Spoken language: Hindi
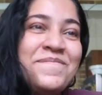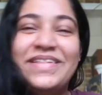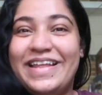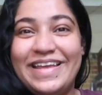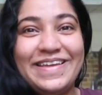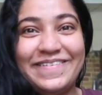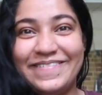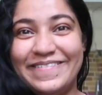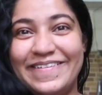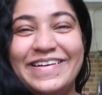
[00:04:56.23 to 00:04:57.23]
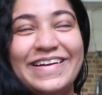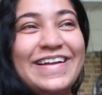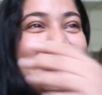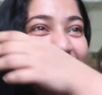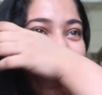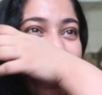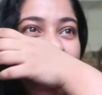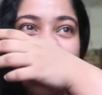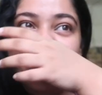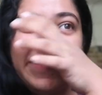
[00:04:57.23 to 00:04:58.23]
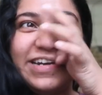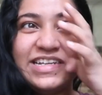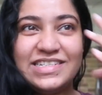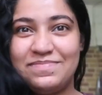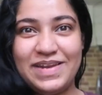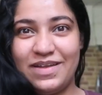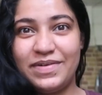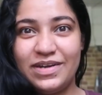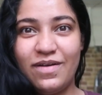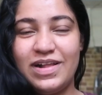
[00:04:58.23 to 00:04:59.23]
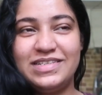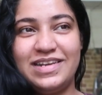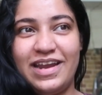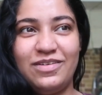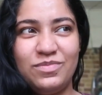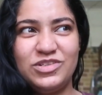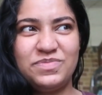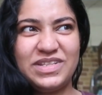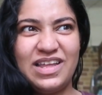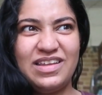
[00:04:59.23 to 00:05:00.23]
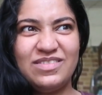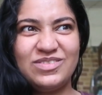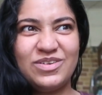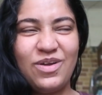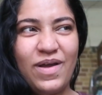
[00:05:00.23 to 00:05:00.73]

पता नहीं क्यों लाइक आर्यवीर डजेंट प्ले विद डॉल्स एंड आई डोंट मुझे पता नहीं उसको